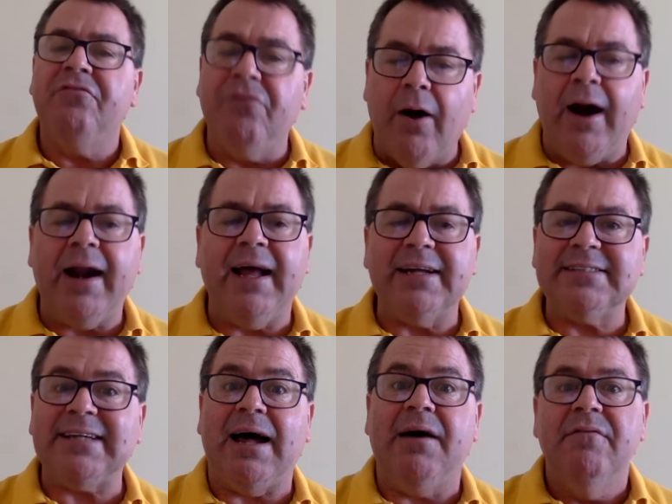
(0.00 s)
Fora
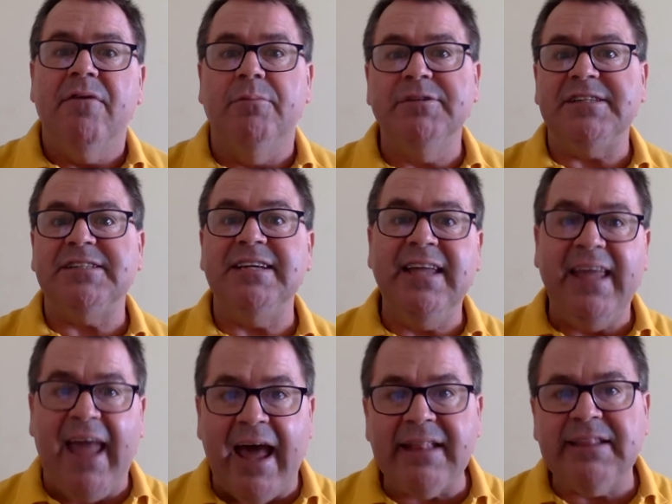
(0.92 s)
essa, vamos dizer assim,
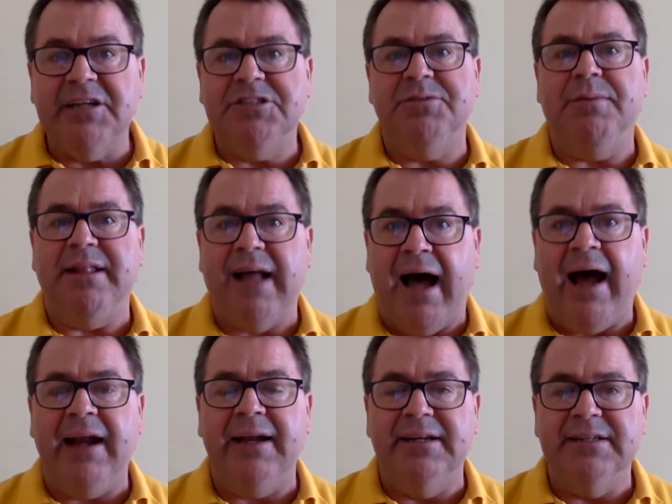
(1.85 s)
queda de
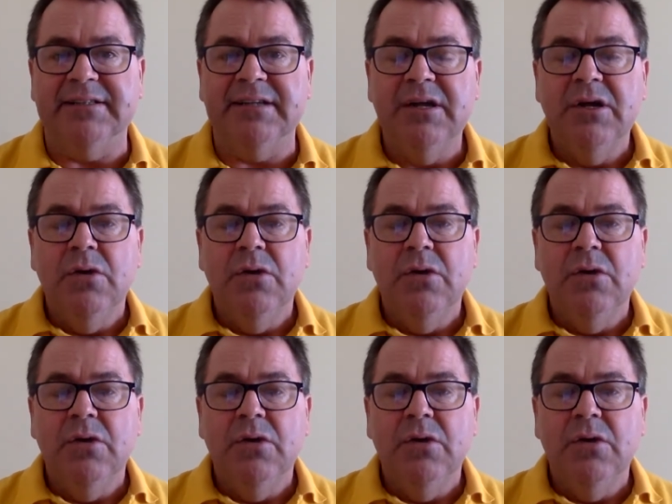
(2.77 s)
medalhas,